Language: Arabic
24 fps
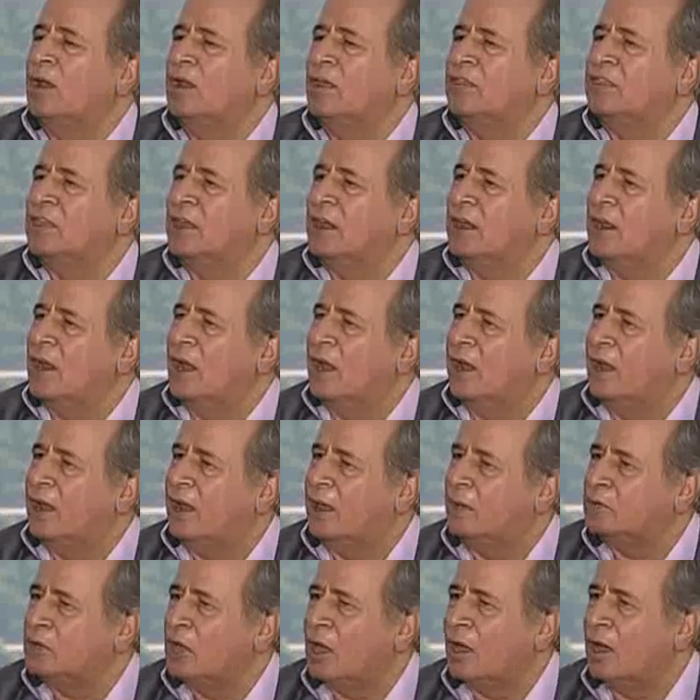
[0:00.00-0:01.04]
الأثرية
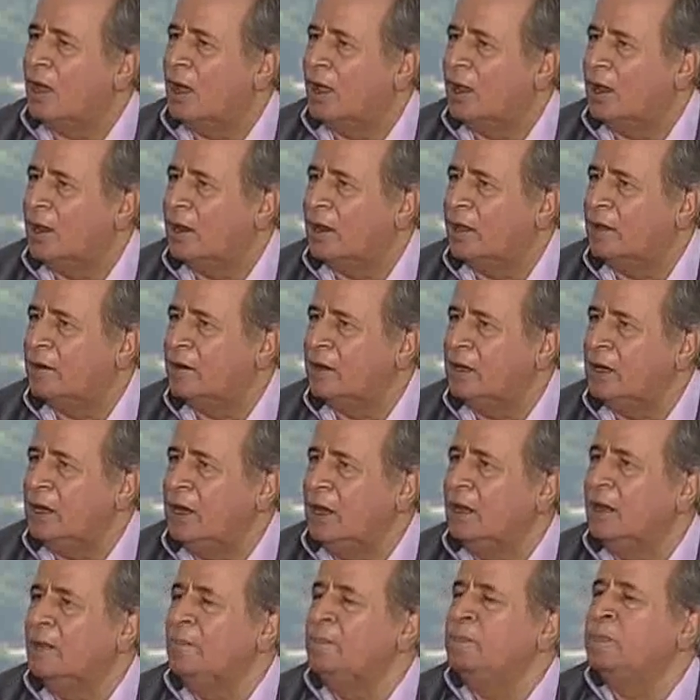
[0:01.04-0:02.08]
لأنها بتقع على نهر
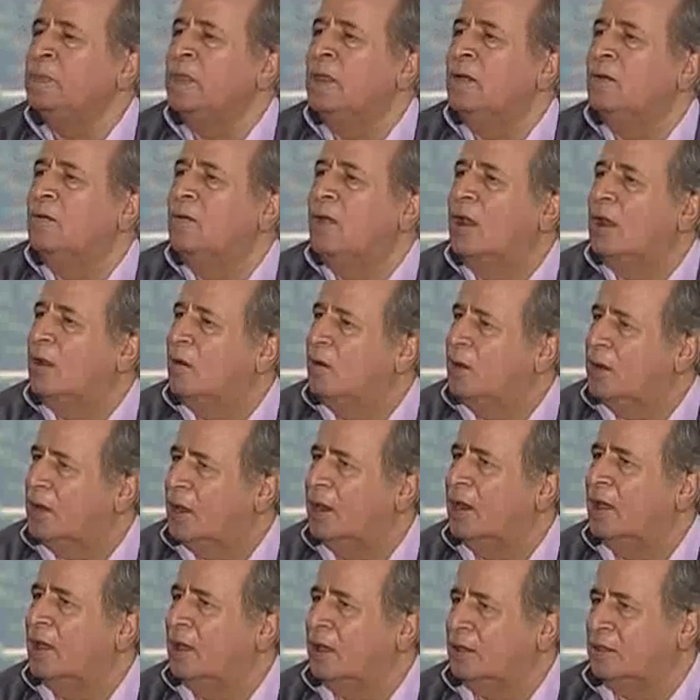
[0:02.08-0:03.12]
النيل ولو
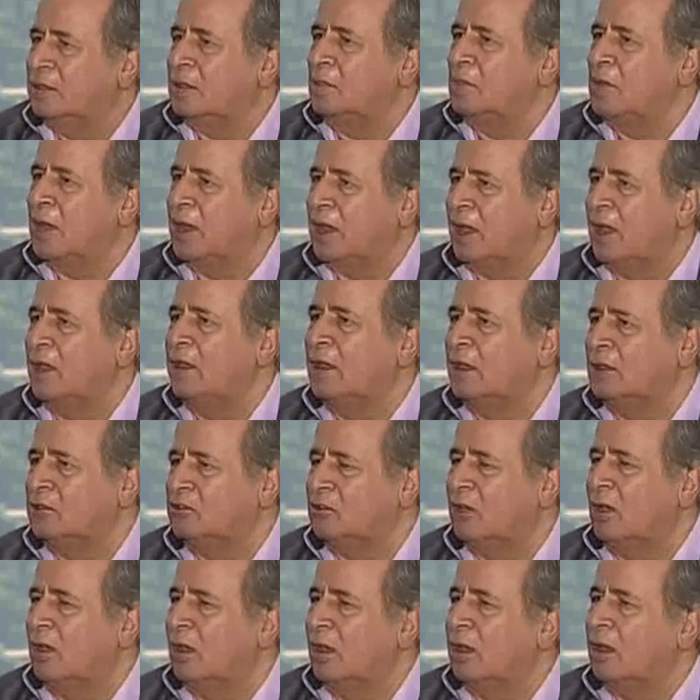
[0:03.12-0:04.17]
أننا تمكنا إن
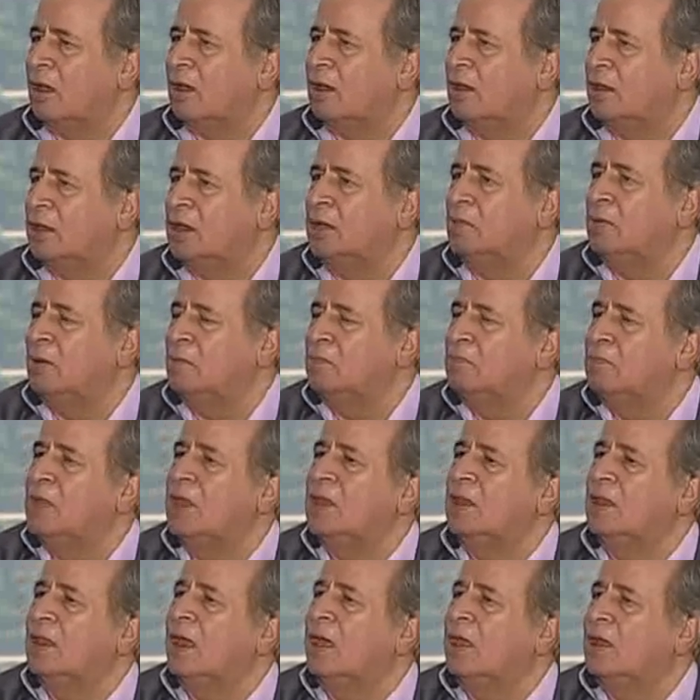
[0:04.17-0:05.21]
شاء الله قريبا
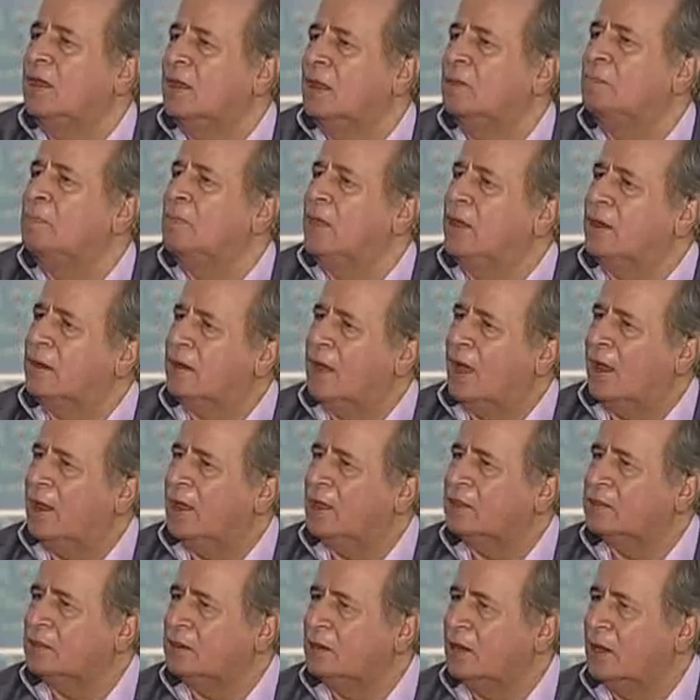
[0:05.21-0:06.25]
من أن نبدأ
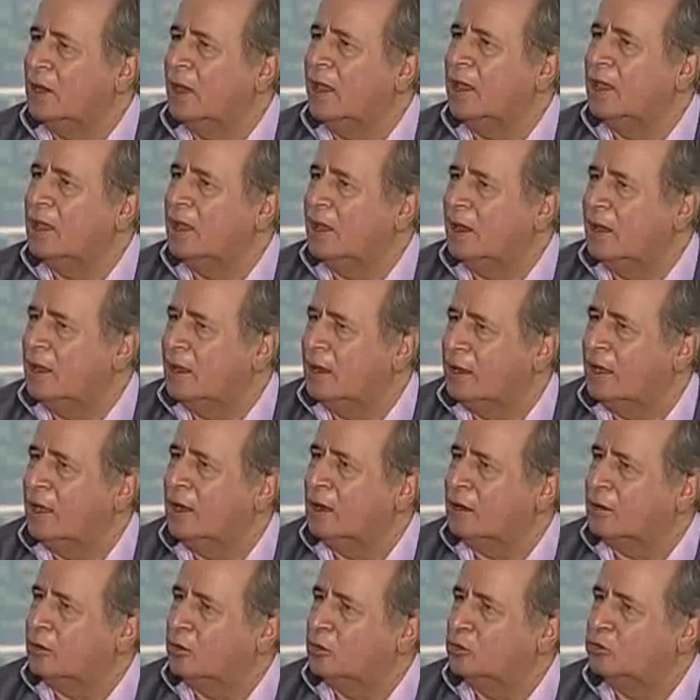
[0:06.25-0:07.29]
الرحلات النيلية اللي
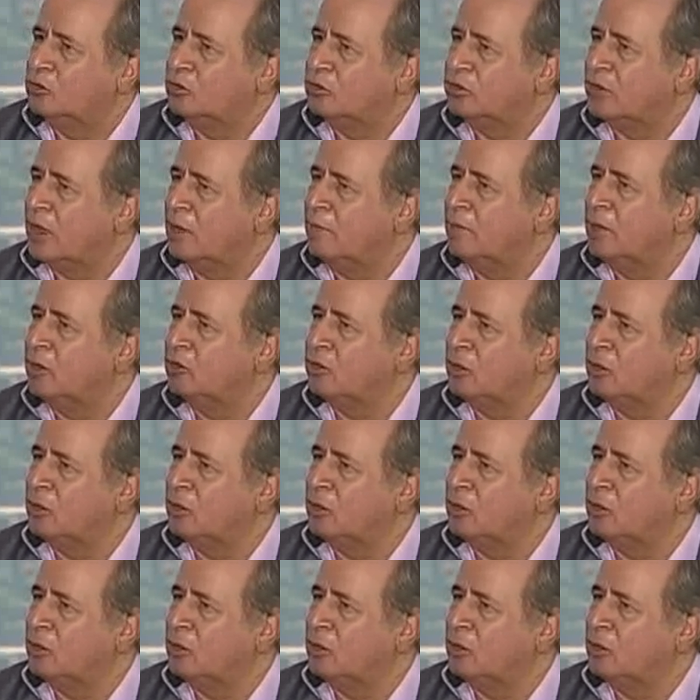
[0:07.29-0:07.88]
النايل كروزز كانوا نعم.